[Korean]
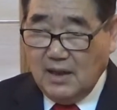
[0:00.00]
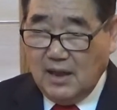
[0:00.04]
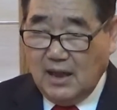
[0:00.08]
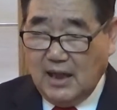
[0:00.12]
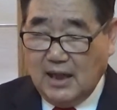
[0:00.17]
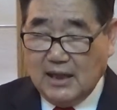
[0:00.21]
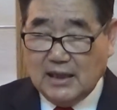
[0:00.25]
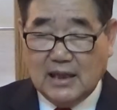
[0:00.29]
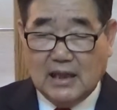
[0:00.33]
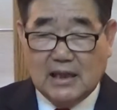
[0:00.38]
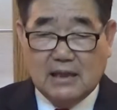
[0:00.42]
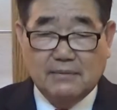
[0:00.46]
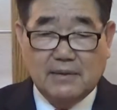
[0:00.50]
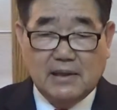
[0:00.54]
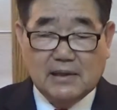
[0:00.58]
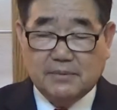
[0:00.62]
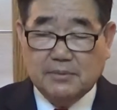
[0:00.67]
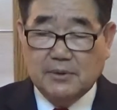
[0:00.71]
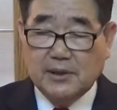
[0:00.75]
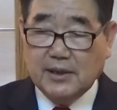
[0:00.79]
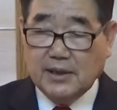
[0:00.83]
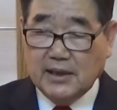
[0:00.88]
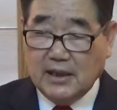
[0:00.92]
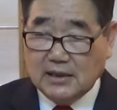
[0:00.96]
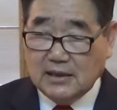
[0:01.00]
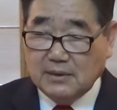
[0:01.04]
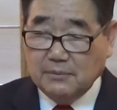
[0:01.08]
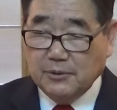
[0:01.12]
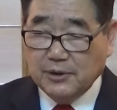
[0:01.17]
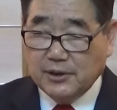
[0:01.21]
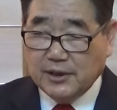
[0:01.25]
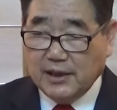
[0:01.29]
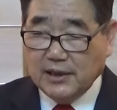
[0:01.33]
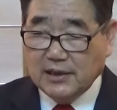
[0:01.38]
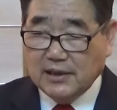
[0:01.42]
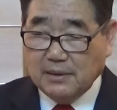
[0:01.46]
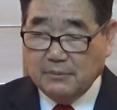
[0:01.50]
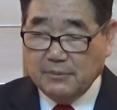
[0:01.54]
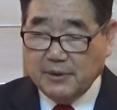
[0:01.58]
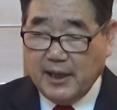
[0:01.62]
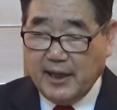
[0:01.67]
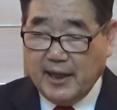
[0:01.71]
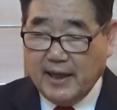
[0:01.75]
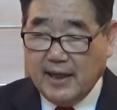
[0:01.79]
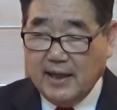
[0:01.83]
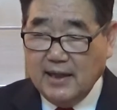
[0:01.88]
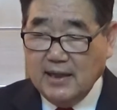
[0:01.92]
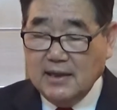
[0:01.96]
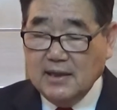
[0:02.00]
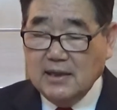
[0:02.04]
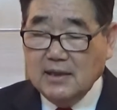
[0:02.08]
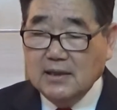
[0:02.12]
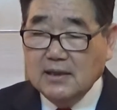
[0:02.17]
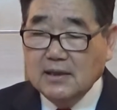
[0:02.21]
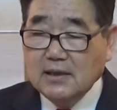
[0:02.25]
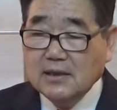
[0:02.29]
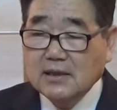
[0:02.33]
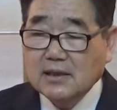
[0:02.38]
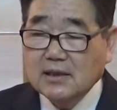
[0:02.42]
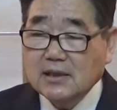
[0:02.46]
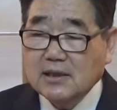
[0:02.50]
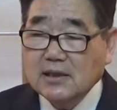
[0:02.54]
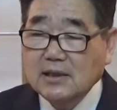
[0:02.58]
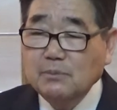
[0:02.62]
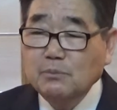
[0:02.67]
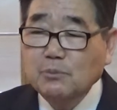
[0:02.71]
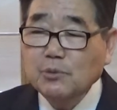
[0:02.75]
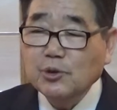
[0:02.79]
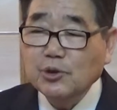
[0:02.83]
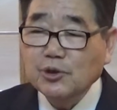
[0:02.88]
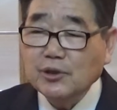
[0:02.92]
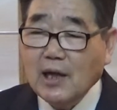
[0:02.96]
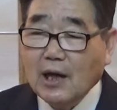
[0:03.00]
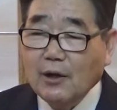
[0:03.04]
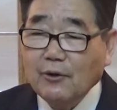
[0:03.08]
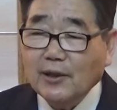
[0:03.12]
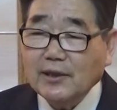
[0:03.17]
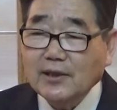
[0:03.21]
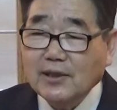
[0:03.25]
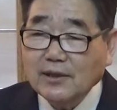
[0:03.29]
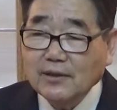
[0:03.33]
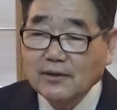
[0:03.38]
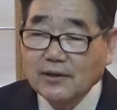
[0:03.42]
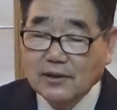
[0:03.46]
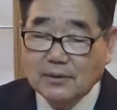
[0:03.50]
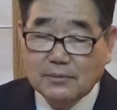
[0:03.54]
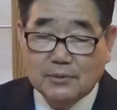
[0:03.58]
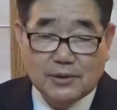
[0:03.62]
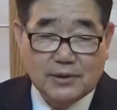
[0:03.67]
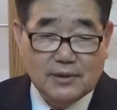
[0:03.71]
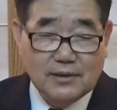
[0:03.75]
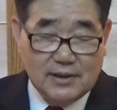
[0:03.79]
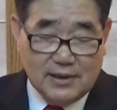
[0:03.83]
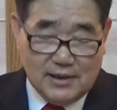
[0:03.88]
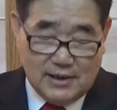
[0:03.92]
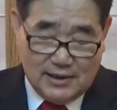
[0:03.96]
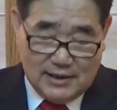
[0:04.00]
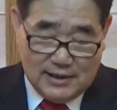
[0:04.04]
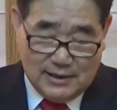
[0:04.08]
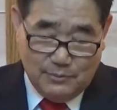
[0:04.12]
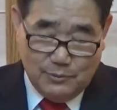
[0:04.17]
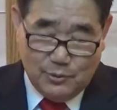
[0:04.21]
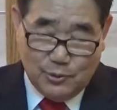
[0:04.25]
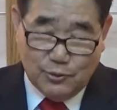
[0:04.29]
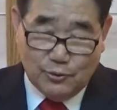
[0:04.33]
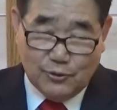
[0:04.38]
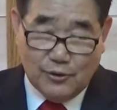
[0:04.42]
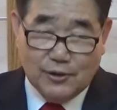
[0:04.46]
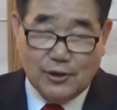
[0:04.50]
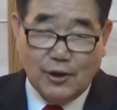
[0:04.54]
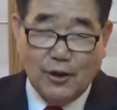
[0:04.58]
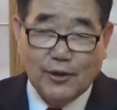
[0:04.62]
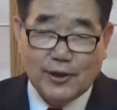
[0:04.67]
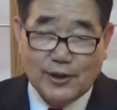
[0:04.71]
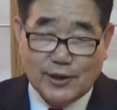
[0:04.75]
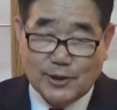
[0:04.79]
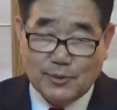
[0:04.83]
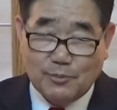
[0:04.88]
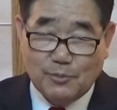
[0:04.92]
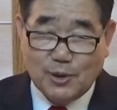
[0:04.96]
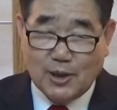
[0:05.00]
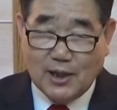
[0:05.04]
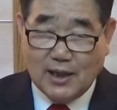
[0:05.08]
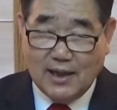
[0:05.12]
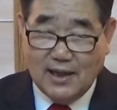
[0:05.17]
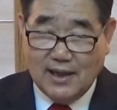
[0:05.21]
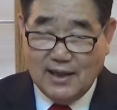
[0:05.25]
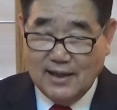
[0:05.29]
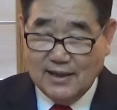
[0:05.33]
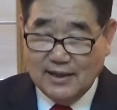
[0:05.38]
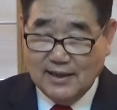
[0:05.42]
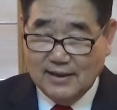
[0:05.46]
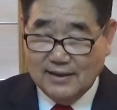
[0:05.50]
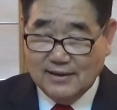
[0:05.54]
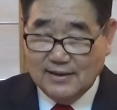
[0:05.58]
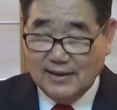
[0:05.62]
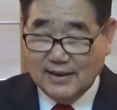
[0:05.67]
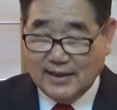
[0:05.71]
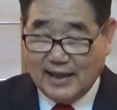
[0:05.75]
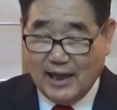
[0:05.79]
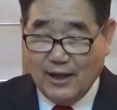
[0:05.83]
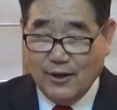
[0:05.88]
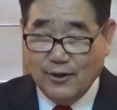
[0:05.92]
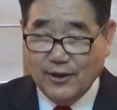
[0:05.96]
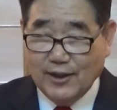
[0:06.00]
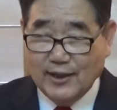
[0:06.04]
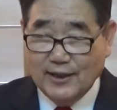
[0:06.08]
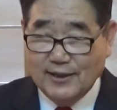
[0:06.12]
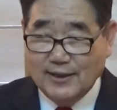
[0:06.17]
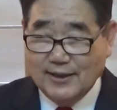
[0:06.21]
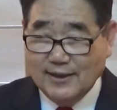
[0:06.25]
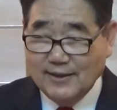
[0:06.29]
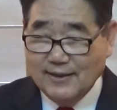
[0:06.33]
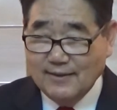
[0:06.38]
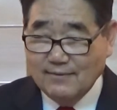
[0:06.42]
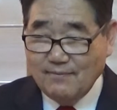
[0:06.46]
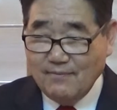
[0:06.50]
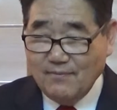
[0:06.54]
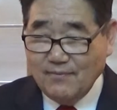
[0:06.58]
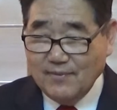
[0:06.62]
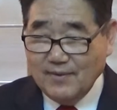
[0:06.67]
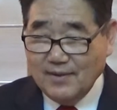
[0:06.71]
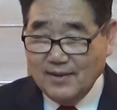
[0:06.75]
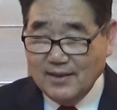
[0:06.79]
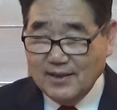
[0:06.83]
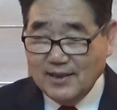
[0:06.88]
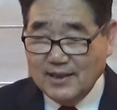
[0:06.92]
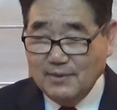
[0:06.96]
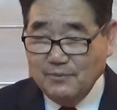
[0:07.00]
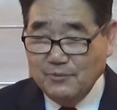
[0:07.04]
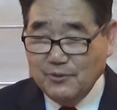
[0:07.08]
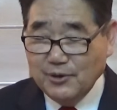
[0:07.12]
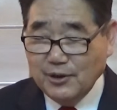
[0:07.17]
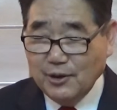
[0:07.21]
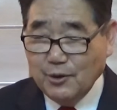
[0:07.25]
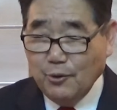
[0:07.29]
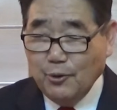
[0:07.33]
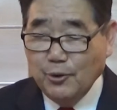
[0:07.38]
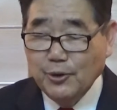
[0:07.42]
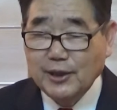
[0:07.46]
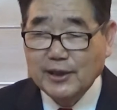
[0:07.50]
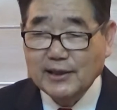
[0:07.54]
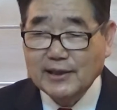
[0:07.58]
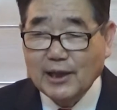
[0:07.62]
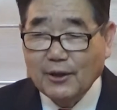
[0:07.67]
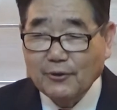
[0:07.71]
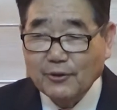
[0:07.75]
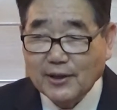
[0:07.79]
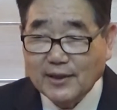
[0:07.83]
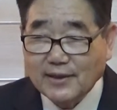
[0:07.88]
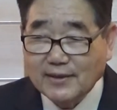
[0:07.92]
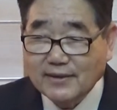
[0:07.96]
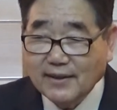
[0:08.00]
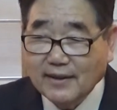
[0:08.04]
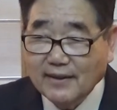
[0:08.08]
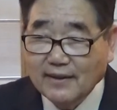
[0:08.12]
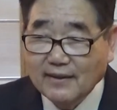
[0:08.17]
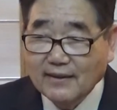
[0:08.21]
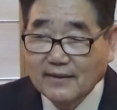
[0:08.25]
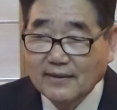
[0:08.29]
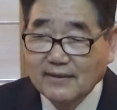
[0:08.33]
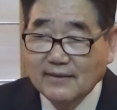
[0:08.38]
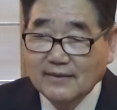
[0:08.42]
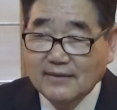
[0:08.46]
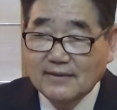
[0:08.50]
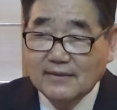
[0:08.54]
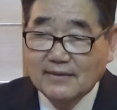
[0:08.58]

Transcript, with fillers: 하나님의 말씀을 깨닫지 못하기 때문에 짐승하고 같은 거 여러분 짐승도 영이 있습니다. 근데 개혁에는 짐승이 혼이 있다고 그랬어요.